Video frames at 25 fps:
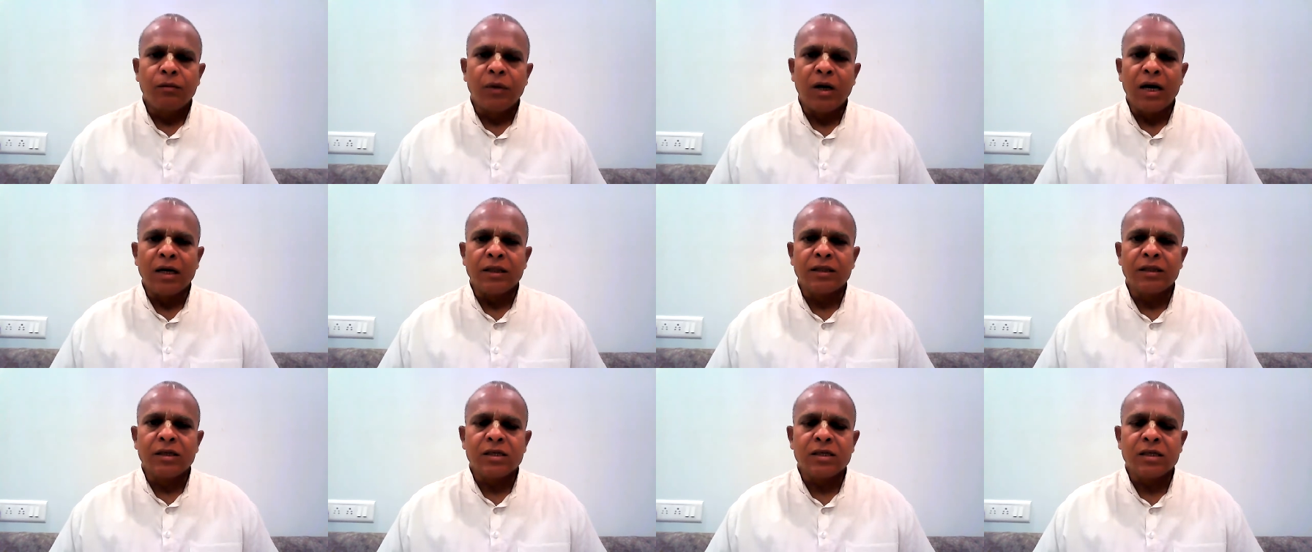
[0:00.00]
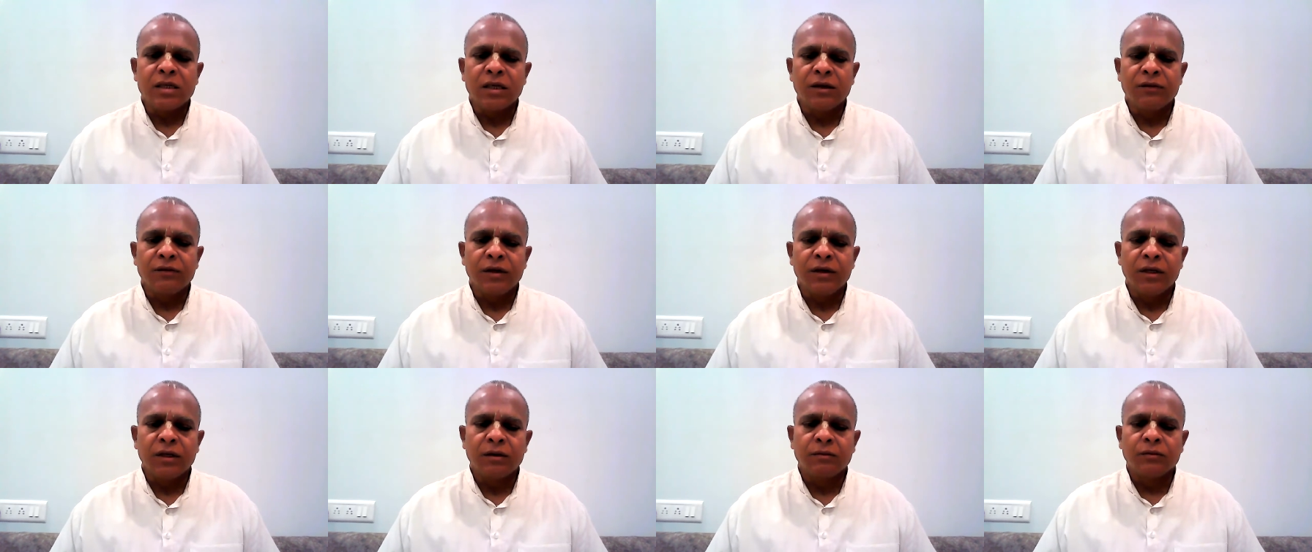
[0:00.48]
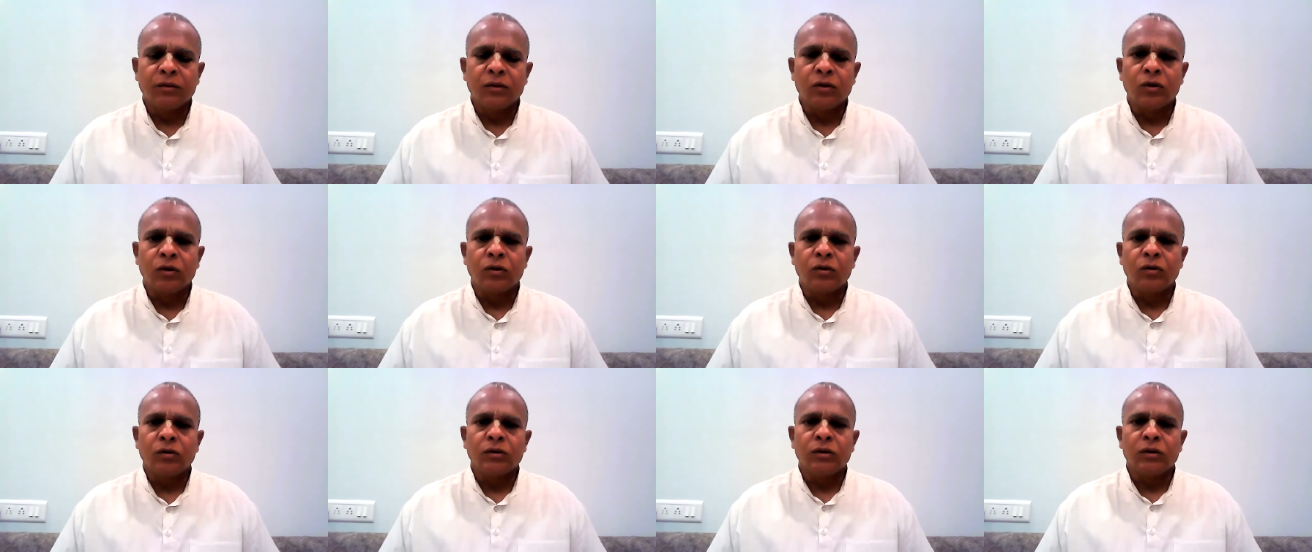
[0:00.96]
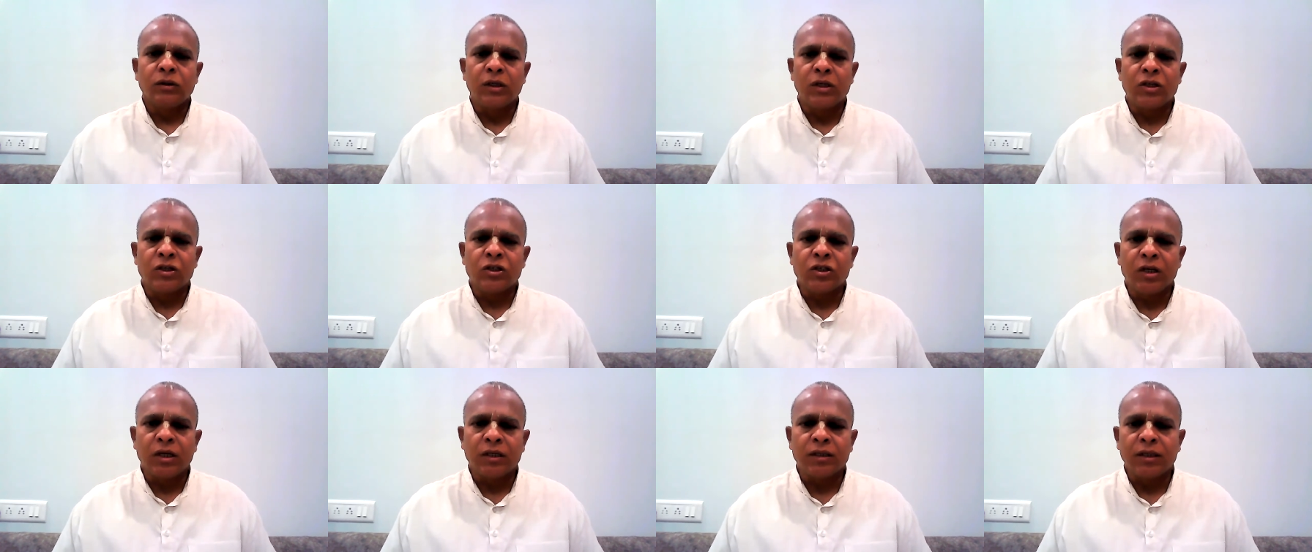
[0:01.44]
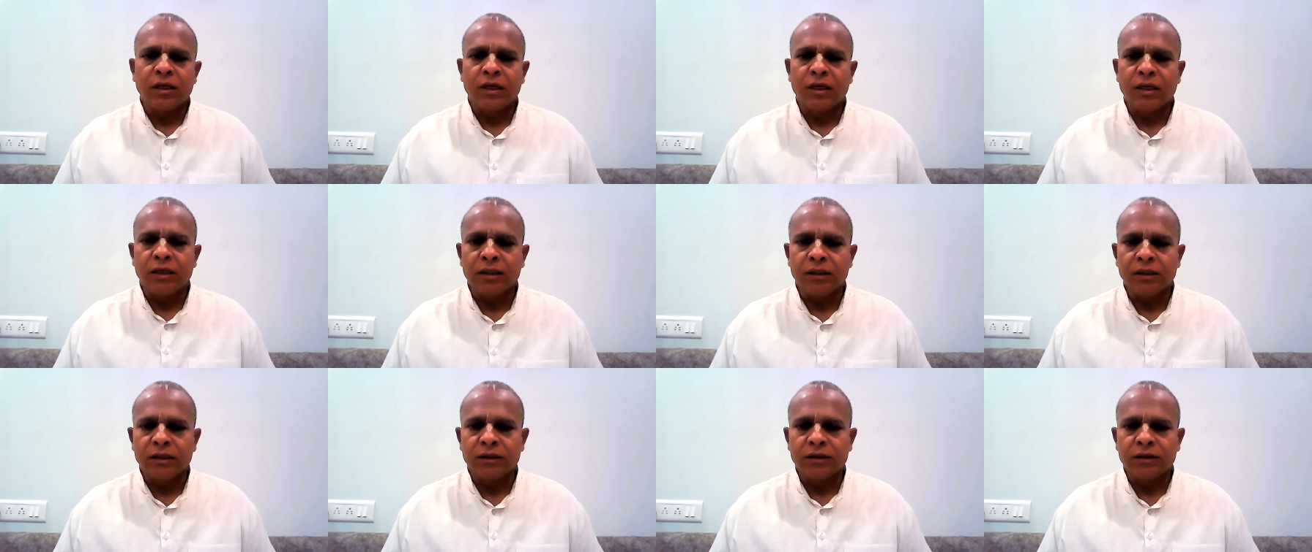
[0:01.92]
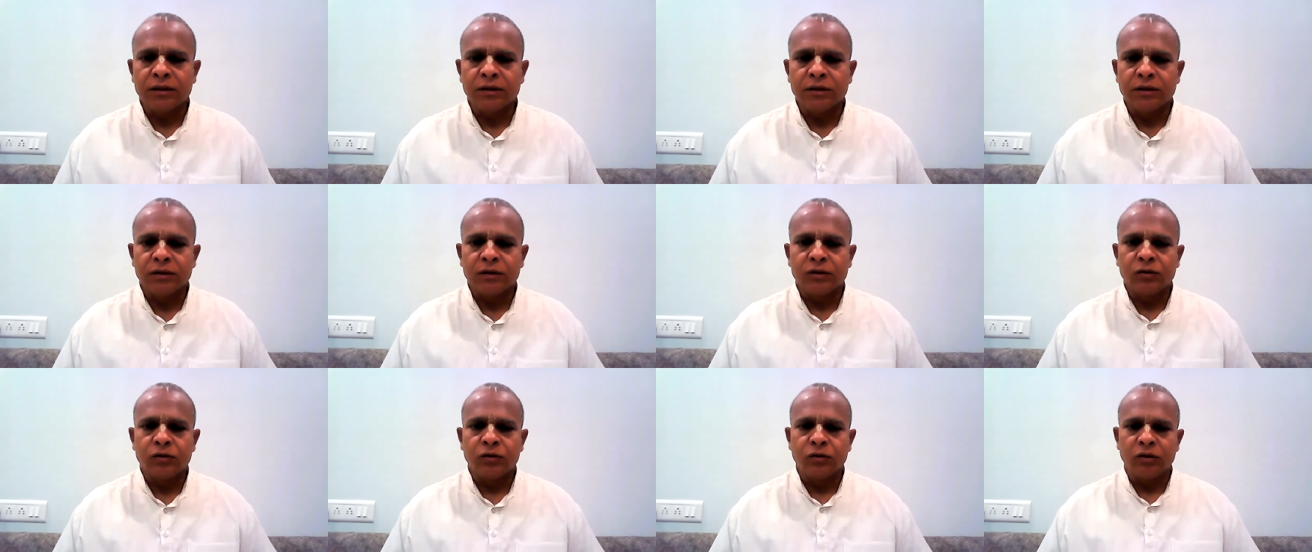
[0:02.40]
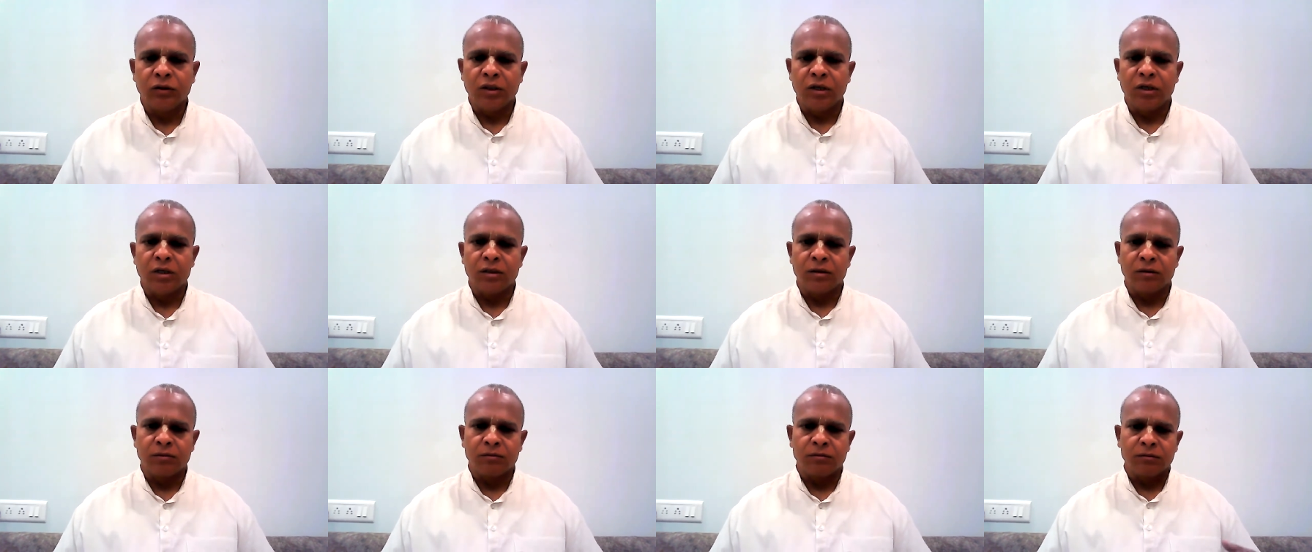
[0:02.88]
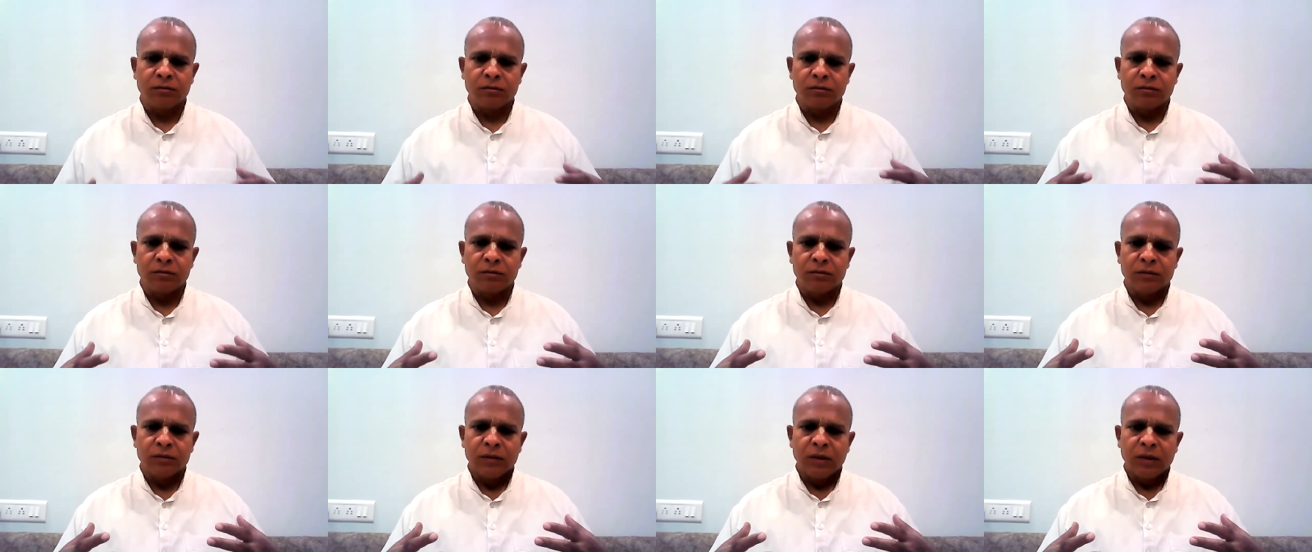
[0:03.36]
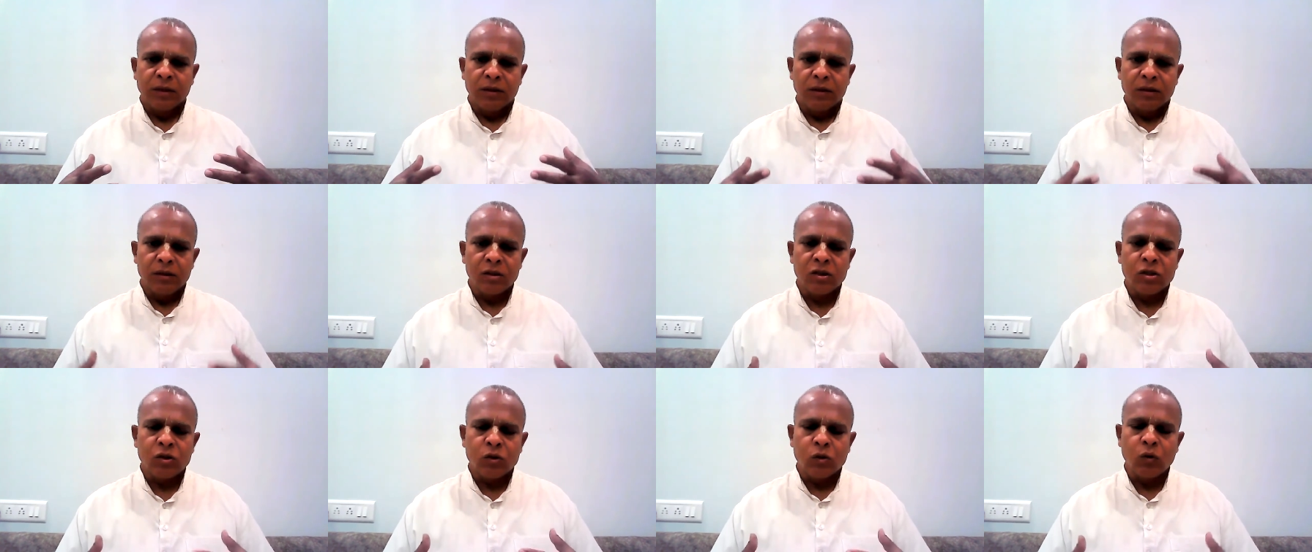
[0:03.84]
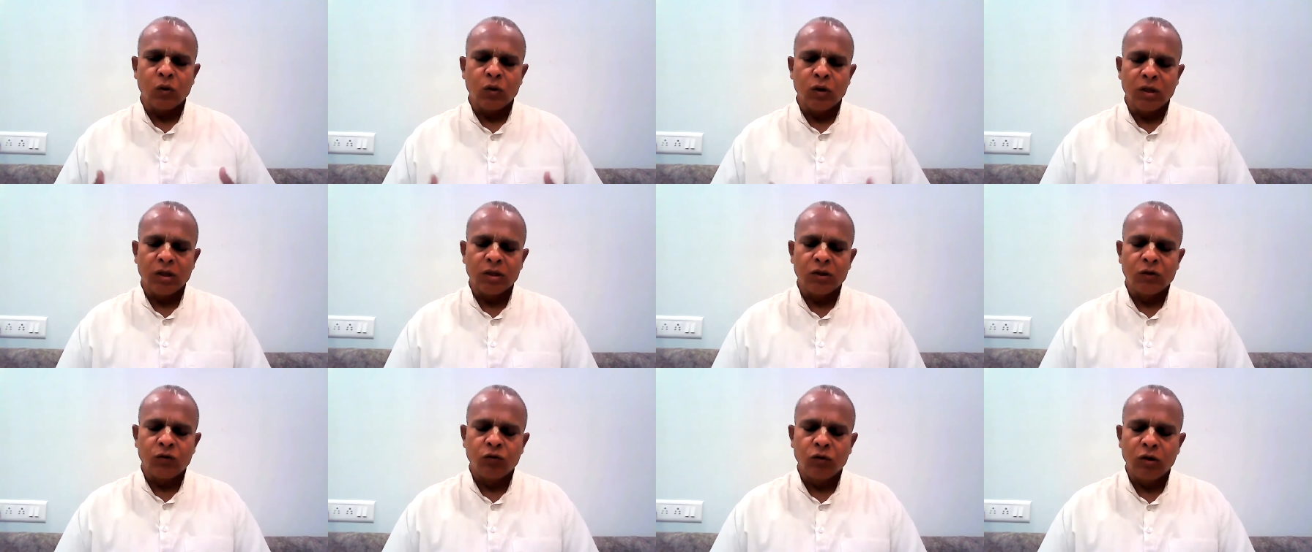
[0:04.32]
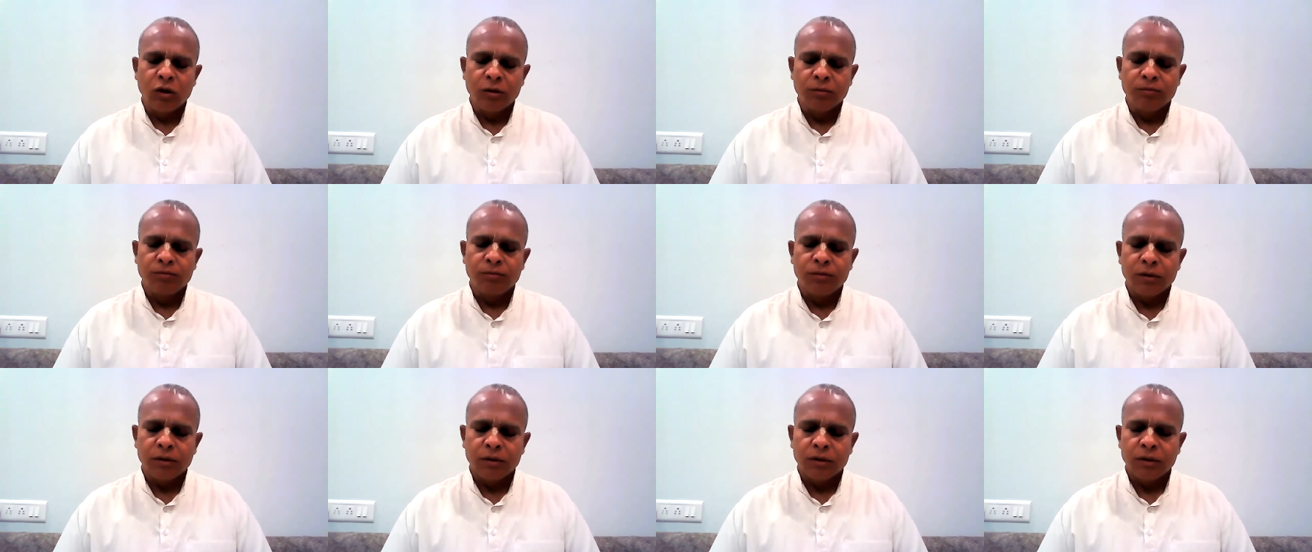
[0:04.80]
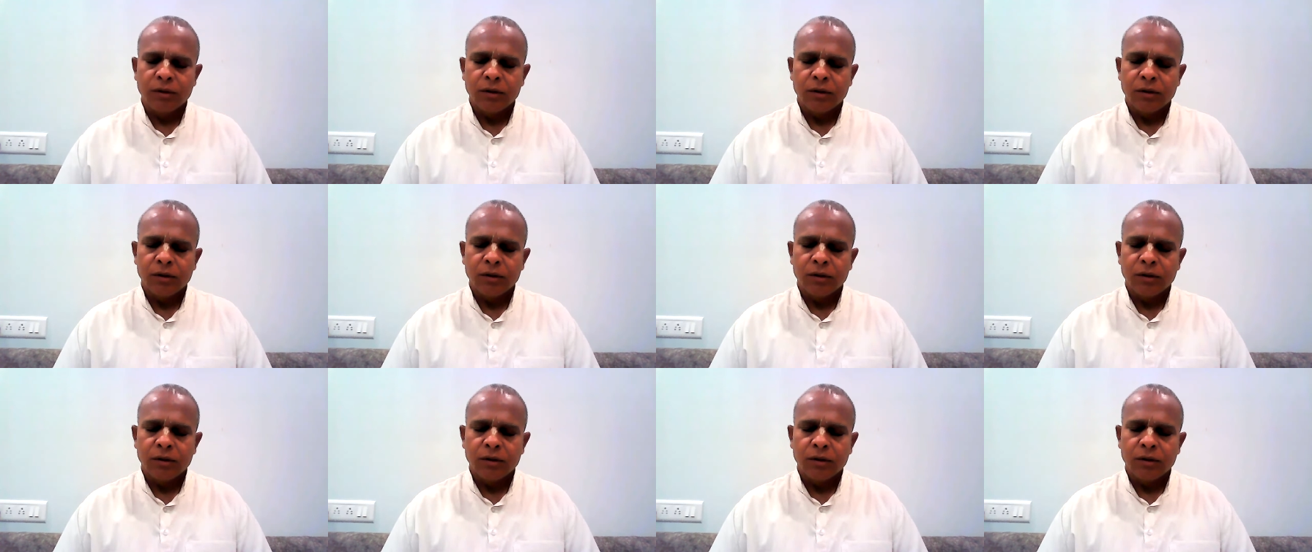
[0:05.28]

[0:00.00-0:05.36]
पाद सेवनम को दर्शाता है तो यहाँ इस कोला द्वीप